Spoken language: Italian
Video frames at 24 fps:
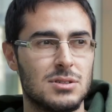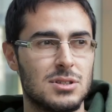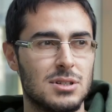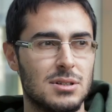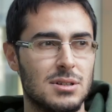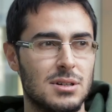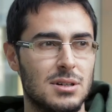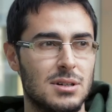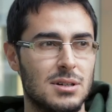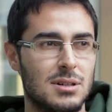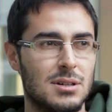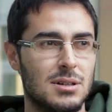
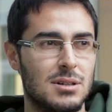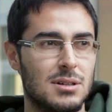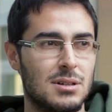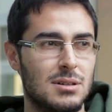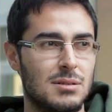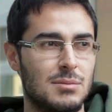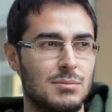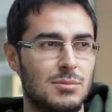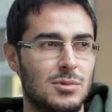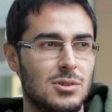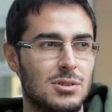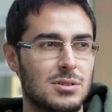
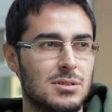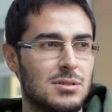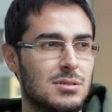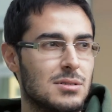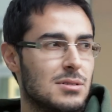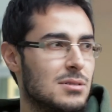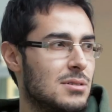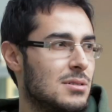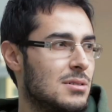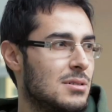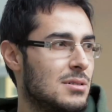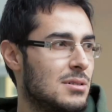C'è
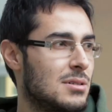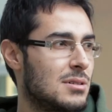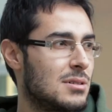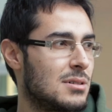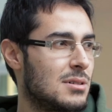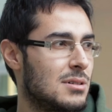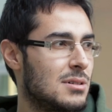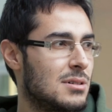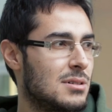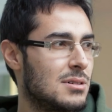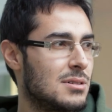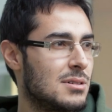
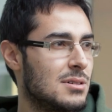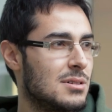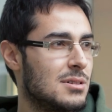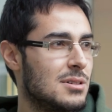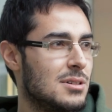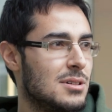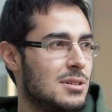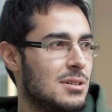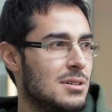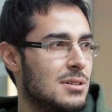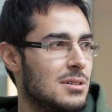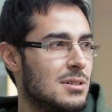molto
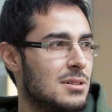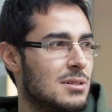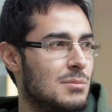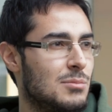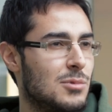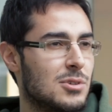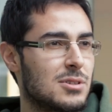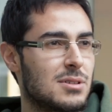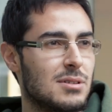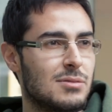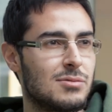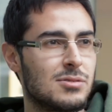
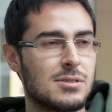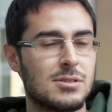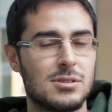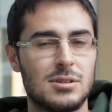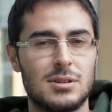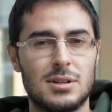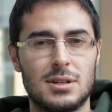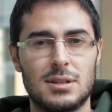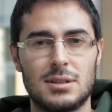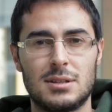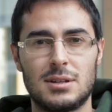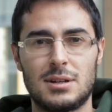molta
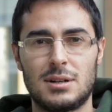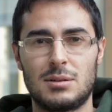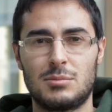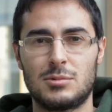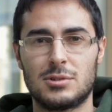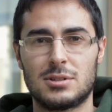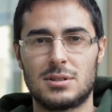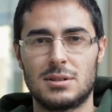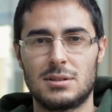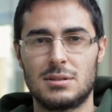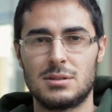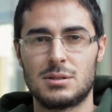funzionalità,
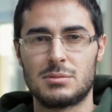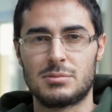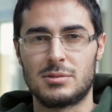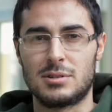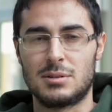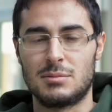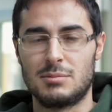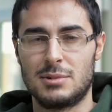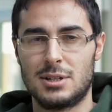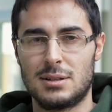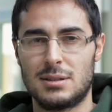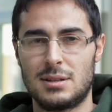molta
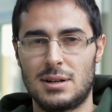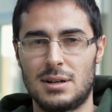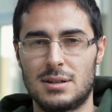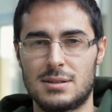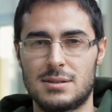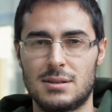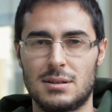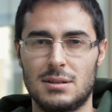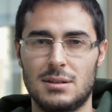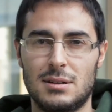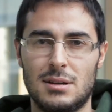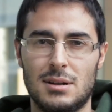disponibilità
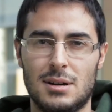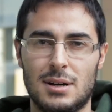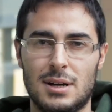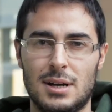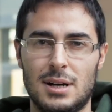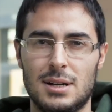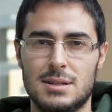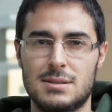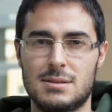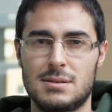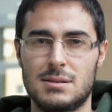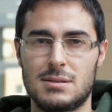sia dei
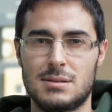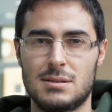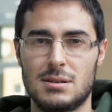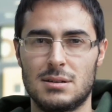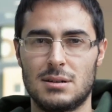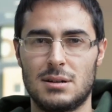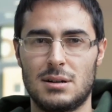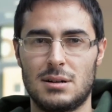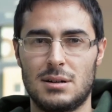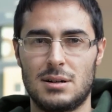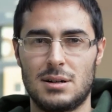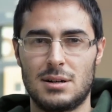ragazzi
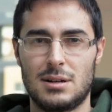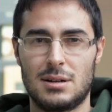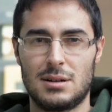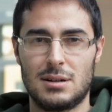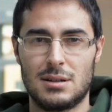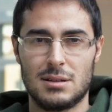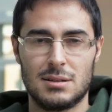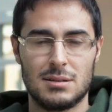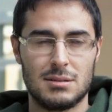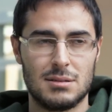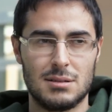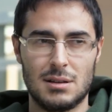
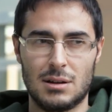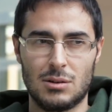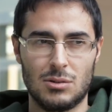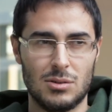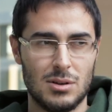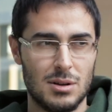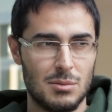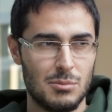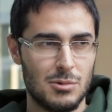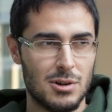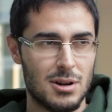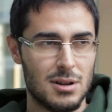sia dei
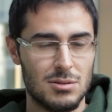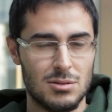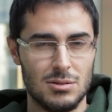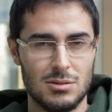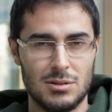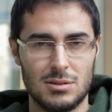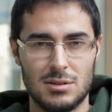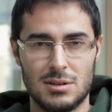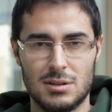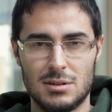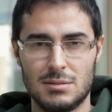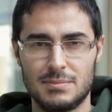
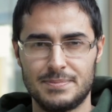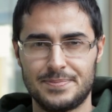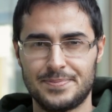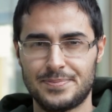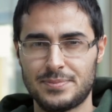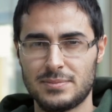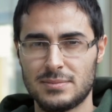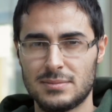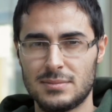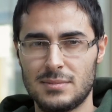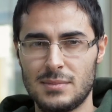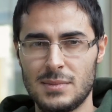
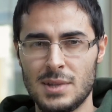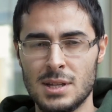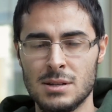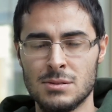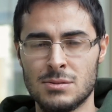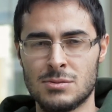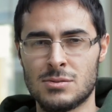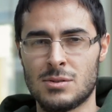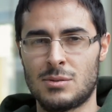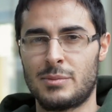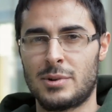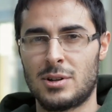collaboratori.
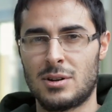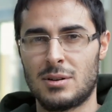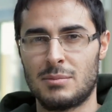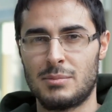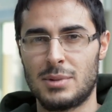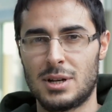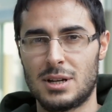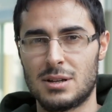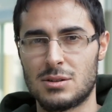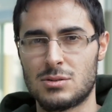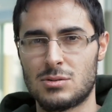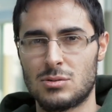Insomma, una
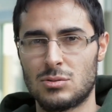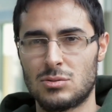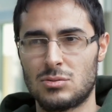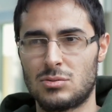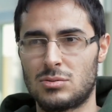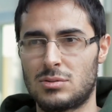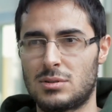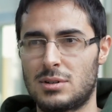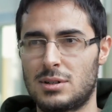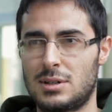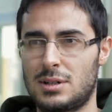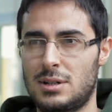bella
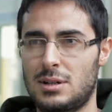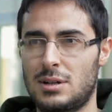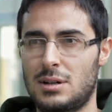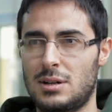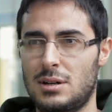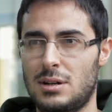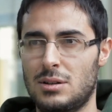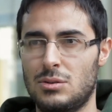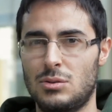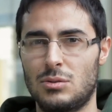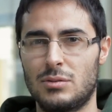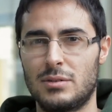
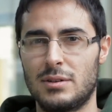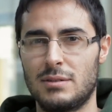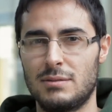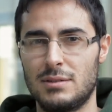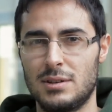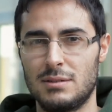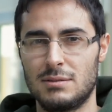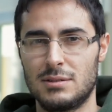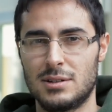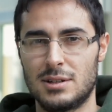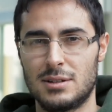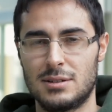struttura dove
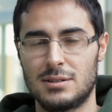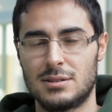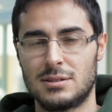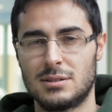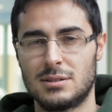vivere.